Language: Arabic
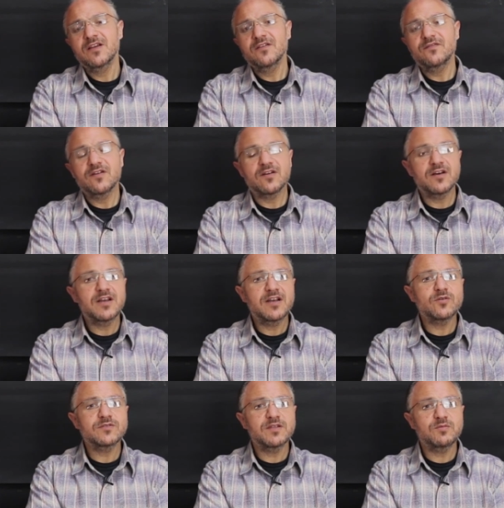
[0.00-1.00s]
فقال
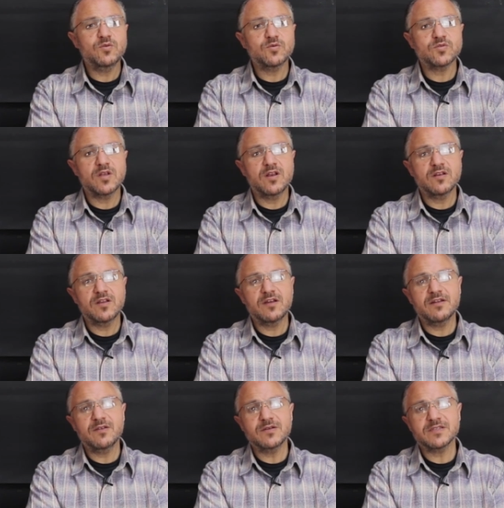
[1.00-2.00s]
له النبي صلى الله
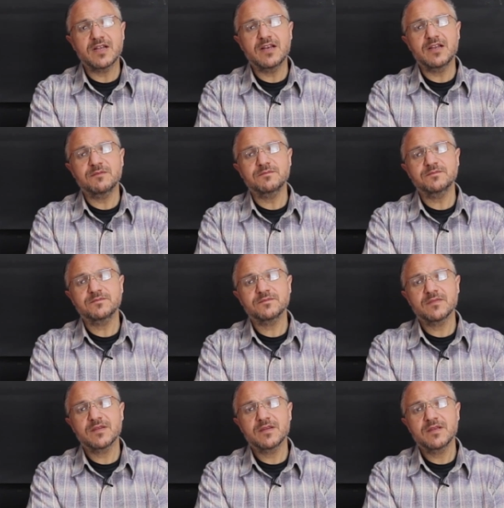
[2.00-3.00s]
عليه وسلم
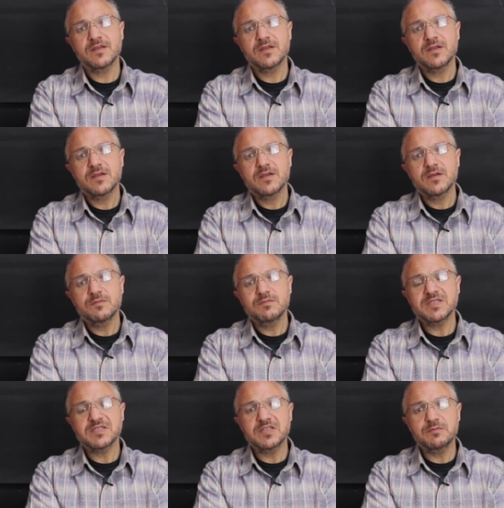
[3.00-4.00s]

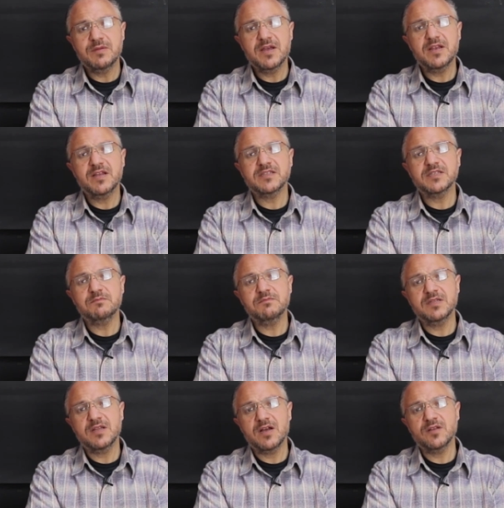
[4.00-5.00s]
باستمالة
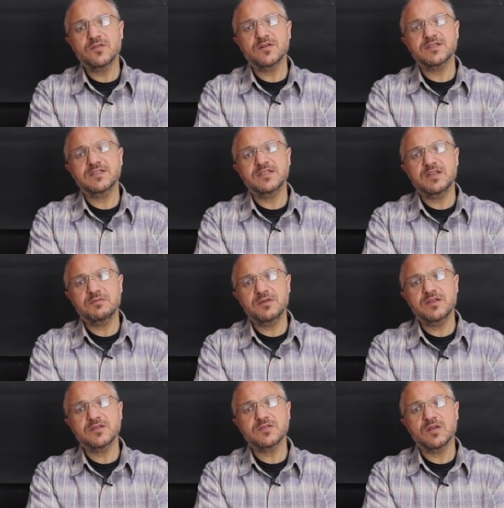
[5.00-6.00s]
من حضرة
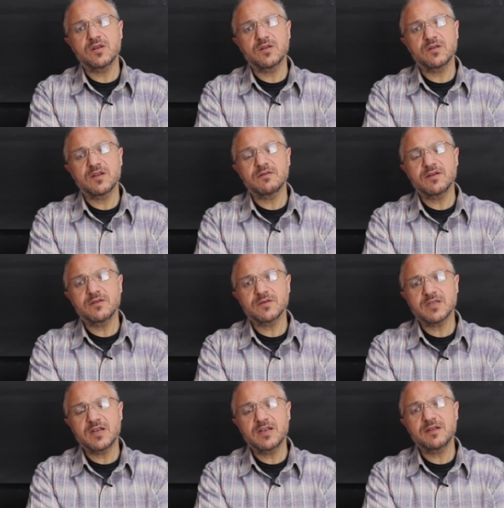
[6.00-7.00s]
النبي صلى الله عليه
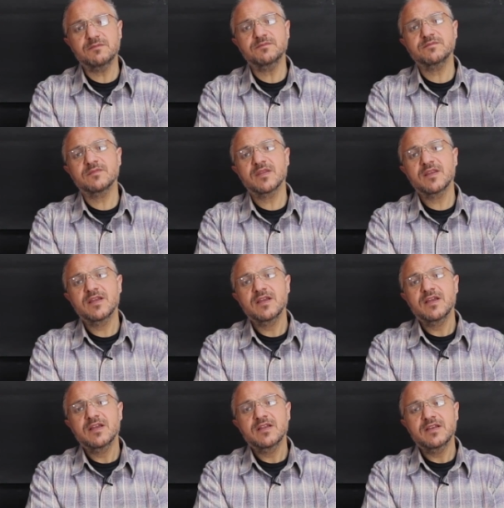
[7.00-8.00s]
وسلم
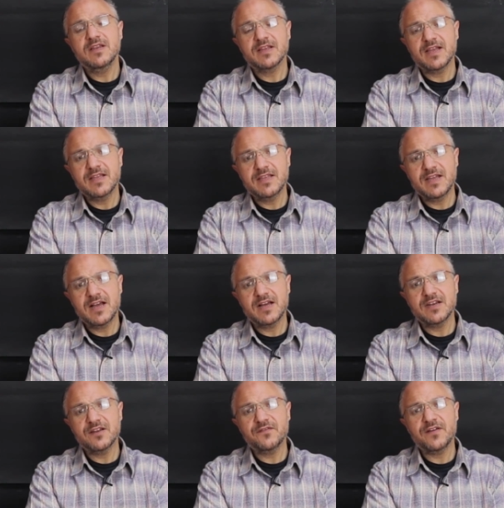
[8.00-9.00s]
لكي
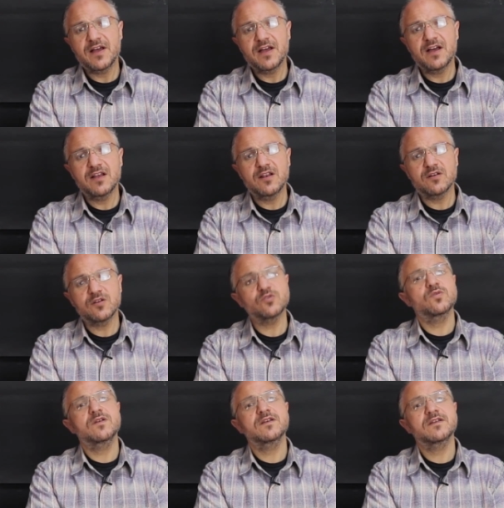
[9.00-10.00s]
يعرف حال
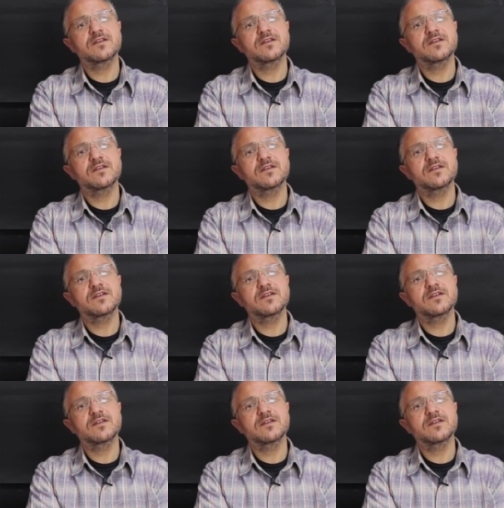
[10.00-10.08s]
الرجل